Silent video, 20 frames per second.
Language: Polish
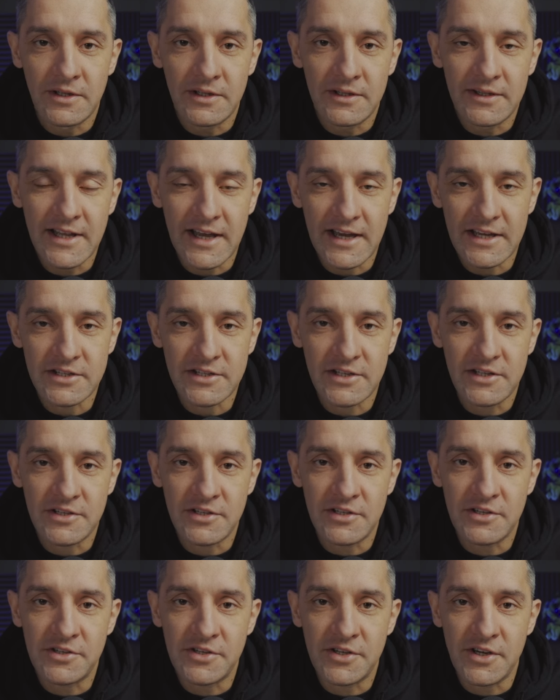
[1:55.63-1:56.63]
nasze
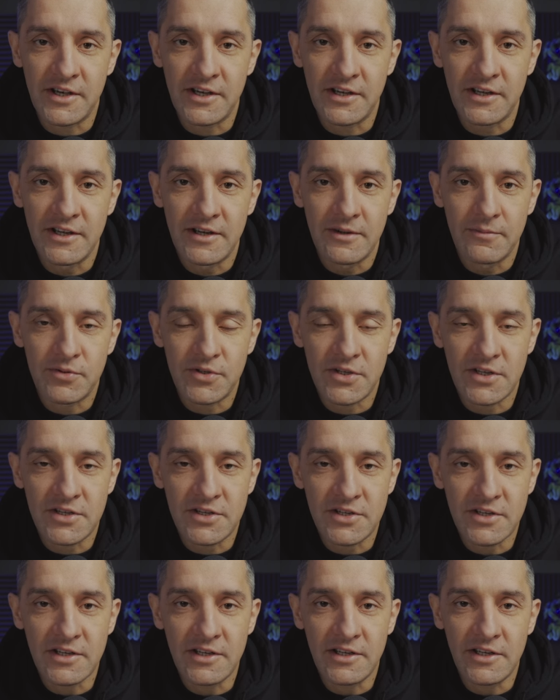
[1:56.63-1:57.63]
życie
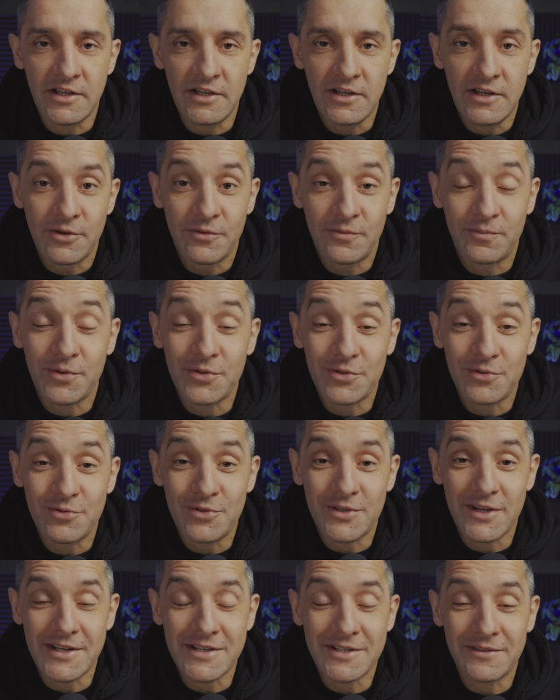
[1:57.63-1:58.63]
przeżyli w
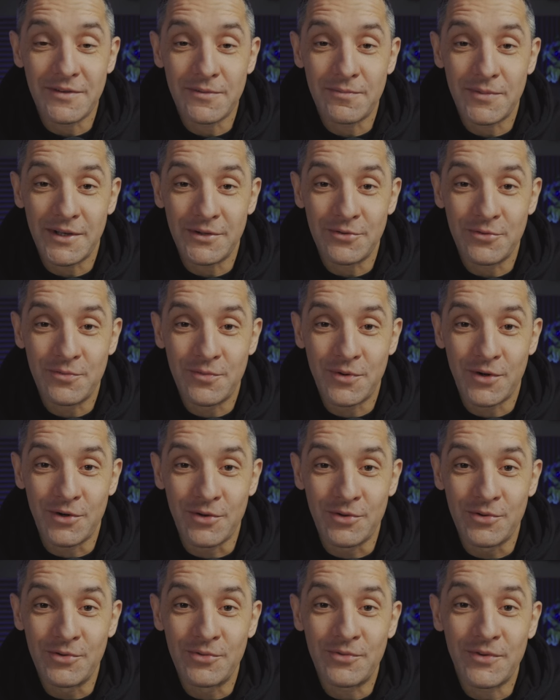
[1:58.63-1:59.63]
posłuszeństwie Panu Bogu,